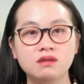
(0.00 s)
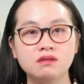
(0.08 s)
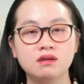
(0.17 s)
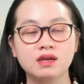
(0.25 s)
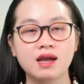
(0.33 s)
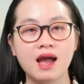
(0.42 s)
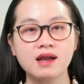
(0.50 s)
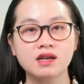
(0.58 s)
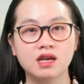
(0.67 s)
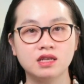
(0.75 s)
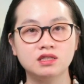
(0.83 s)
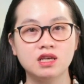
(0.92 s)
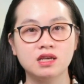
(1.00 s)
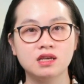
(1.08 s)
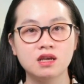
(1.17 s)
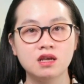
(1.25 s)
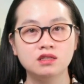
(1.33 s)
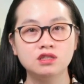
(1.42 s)
người khác nghĩ gì,
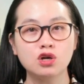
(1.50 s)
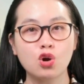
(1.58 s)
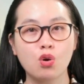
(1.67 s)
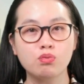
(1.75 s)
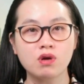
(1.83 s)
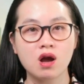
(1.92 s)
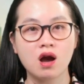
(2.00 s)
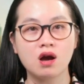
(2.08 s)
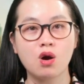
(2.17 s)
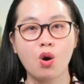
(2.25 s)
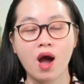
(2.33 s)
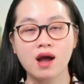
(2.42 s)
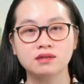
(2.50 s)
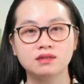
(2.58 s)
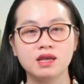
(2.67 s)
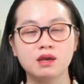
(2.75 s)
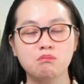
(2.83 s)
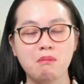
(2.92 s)
nhưng cũng cần hoàn
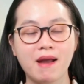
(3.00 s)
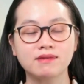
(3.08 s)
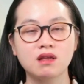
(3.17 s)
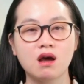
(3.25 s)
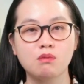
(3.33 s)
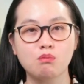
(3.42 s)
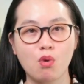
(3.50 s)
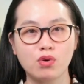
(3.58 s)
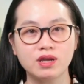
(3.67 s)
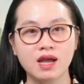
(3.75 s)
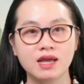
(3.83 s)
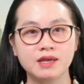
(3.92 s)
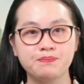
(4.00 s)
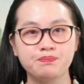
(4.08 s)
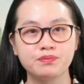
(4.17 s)
thiện bản thân mỗi ngày.